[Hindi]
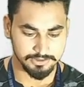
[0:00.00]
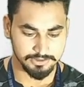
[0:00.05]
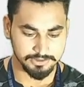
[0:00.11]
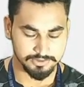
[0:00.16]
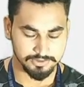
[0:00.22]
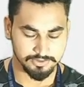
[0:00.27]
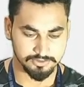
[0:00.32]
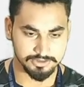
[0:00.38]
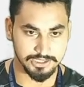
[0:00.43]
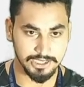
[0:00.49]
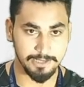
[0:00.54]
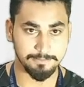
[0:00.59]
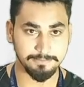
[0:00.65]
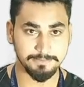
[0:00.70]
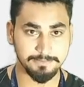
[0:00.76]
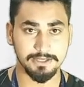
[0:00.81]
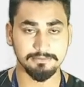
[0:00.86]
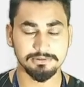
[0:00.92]
तो टाइप
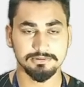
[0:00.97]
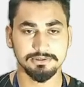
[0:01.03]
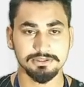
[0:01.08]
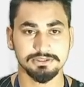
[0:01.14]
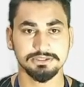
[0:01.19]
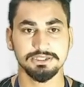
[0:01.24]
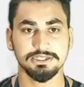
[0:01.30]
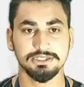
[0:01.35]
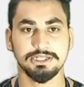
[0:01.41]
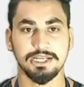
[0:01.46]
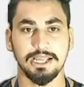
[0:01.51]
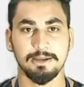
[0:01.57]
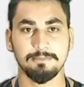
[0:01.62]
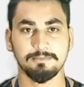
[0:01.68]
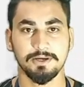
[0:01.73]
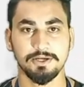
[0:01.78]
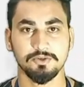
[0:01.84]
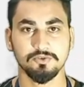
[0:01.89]
क्या हम समझते हैं टाइप का
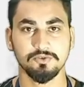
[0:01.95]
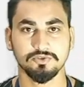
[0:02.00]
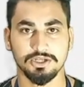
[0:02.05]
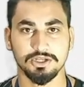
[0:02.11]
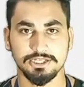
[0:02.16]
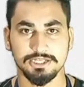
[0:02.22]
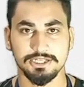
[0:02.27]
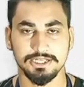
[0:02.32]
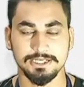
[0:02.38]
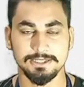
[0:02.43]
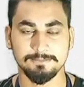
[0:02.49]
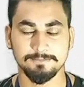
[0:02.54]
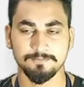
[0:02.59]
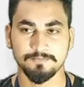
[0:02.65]
यूज़ करके हम